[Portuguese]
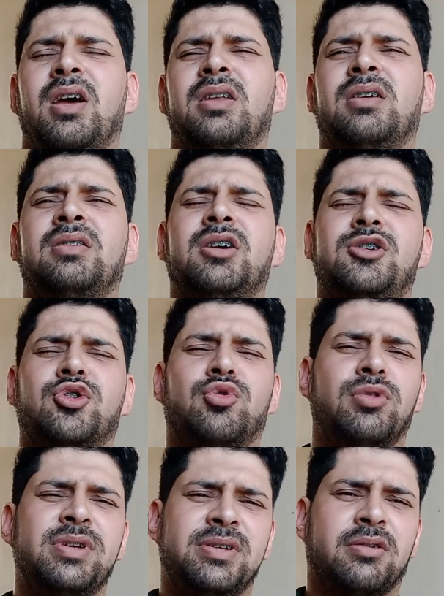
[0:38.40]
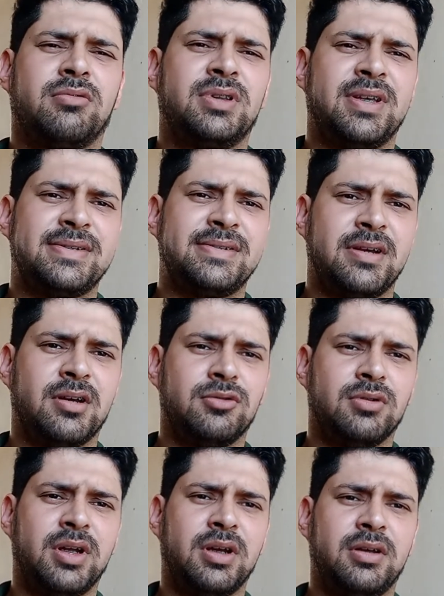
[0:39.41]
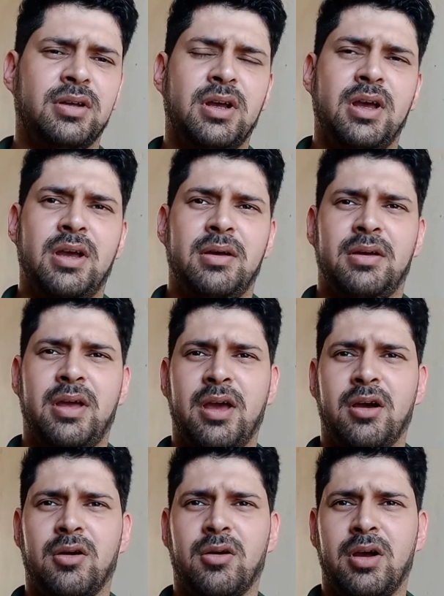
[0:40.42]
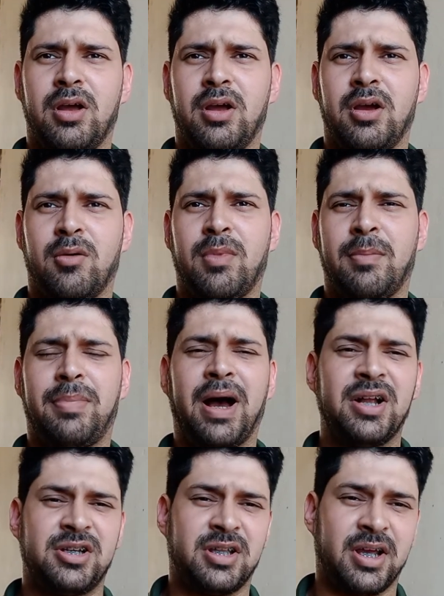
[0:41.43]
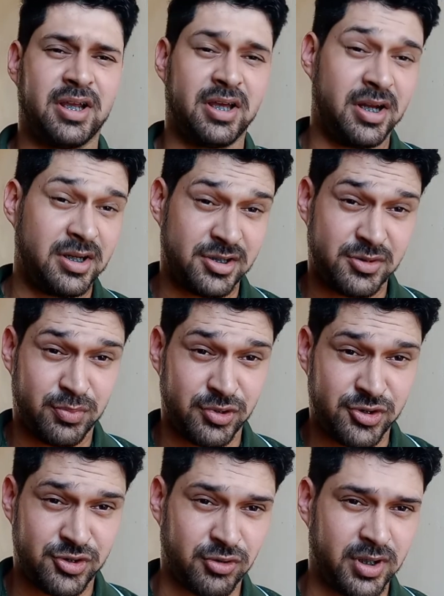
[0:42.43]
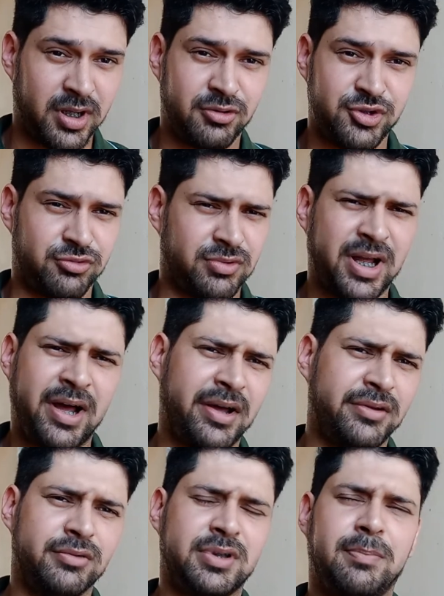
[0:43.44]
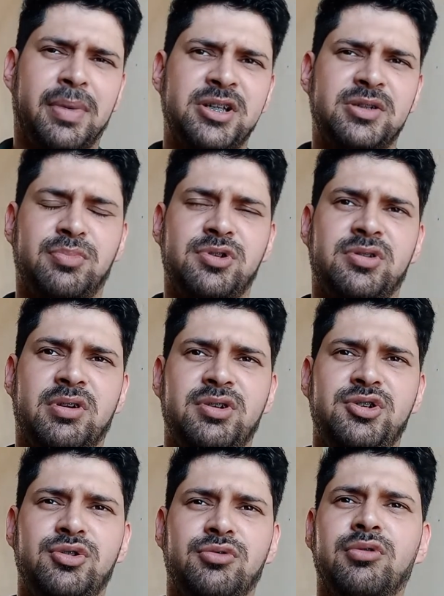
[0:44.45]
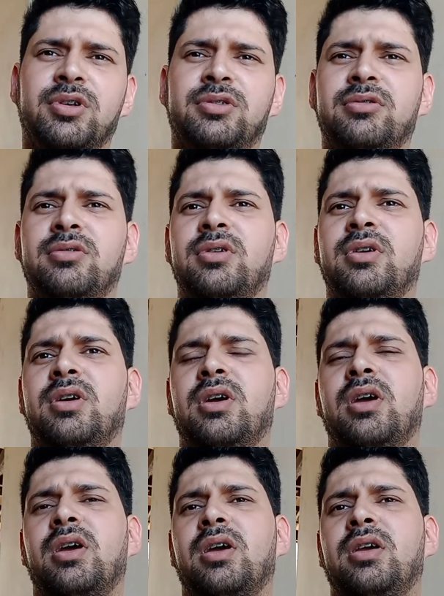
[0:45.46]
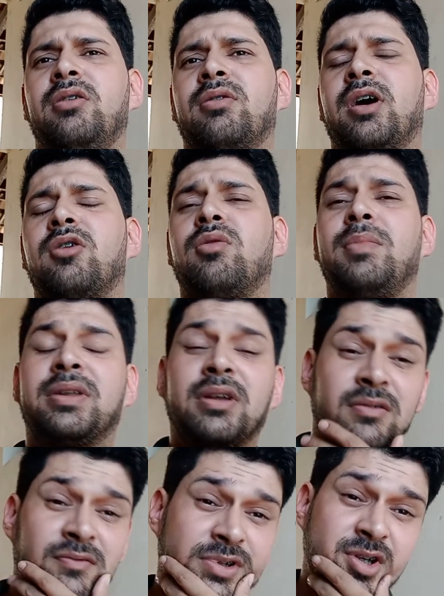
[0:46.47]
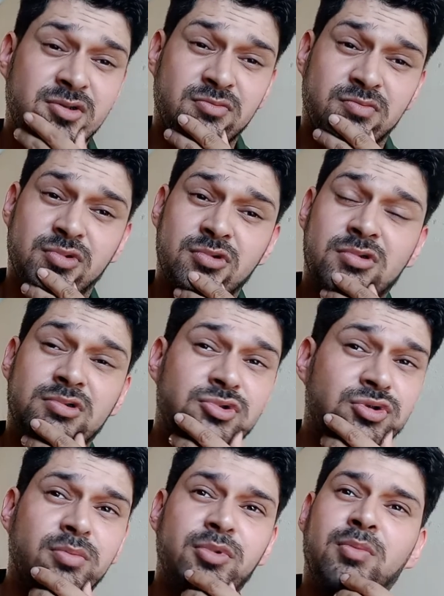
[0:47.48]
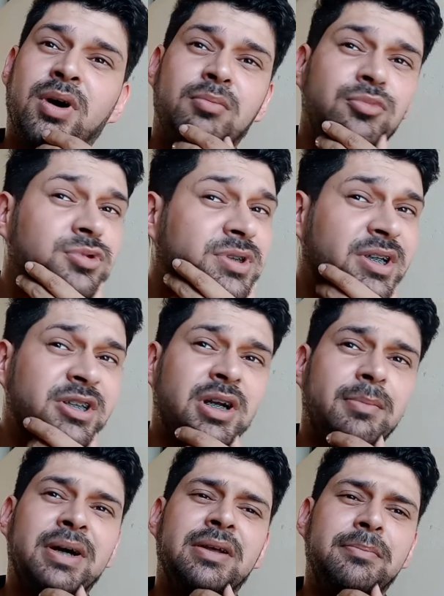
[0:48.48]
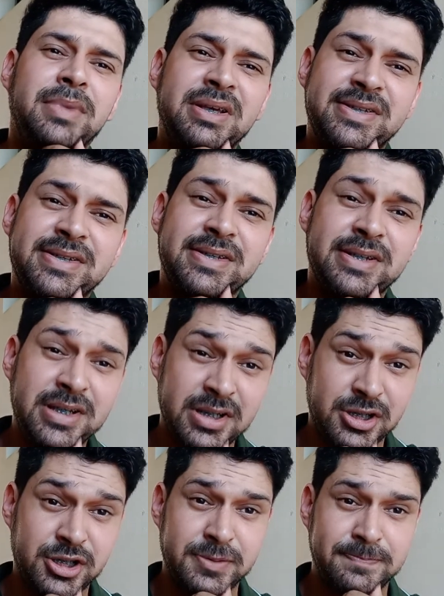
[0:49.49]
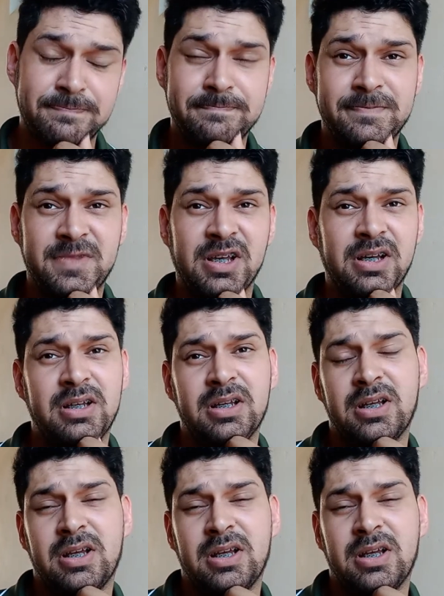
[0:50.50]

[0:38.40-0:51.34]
tantas coisas acontecendo, né? É, é uma parte da igreja se posicionando de um lado, outra parte se posicionando de outro. E eu quero comentar com vocês um pouco sobre uma música chamada Messias, tá?